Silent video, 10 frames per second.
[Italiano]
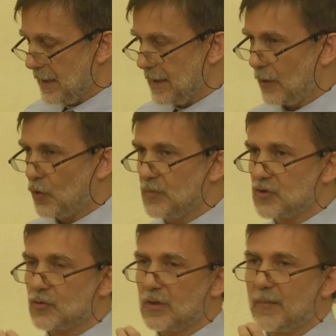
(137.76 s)
La
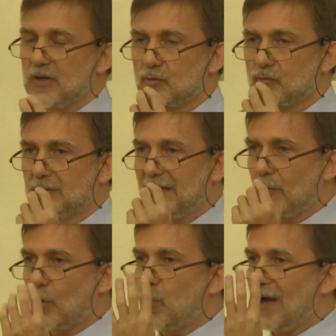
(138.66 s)
Commissione ha messo sul
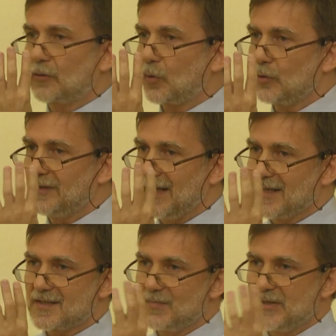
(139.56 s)
tavolo quattro
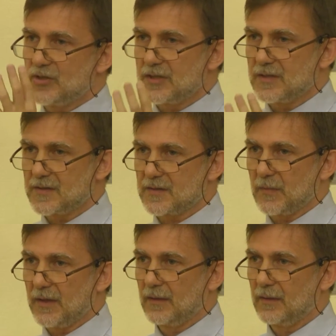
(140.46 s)
idee
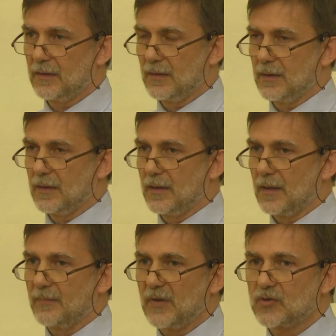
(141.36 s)
semplicissime.
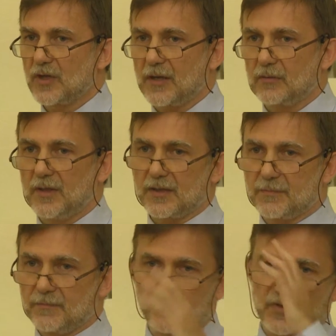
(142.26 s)
Abbiamo cercato di
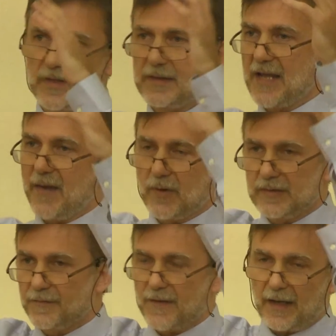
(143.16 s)
dire smettiamola
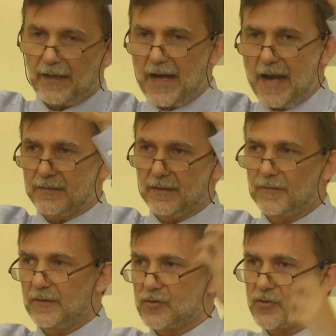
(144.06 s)
di fare grandi
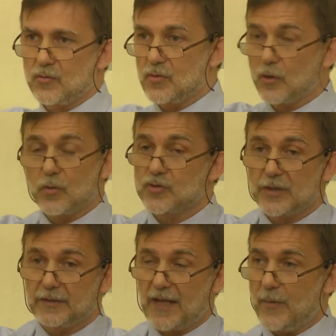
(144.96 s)
riflessioni,
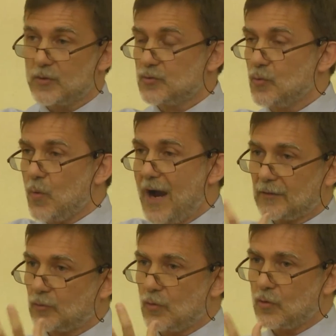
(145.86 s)
concentriamoci su
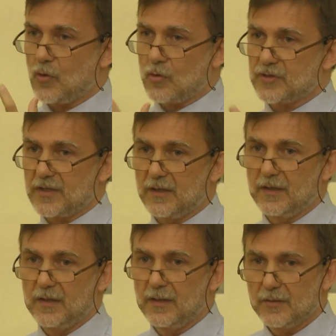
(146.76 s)
quattro
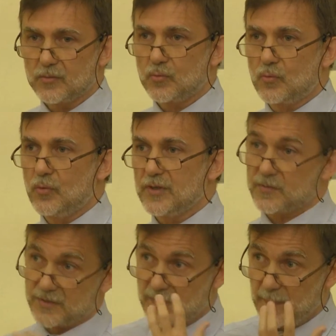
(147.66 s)
cose su cui
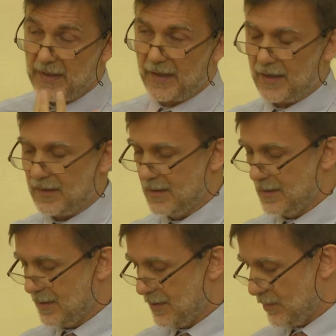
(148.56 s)
si spera
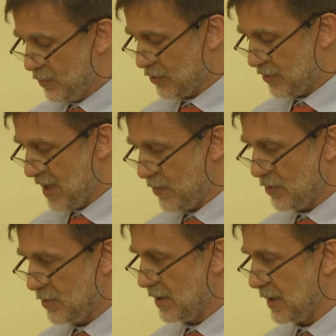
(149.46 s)

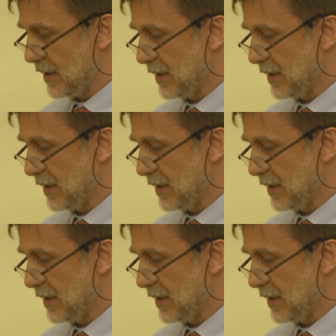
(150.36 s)
possiamo eh,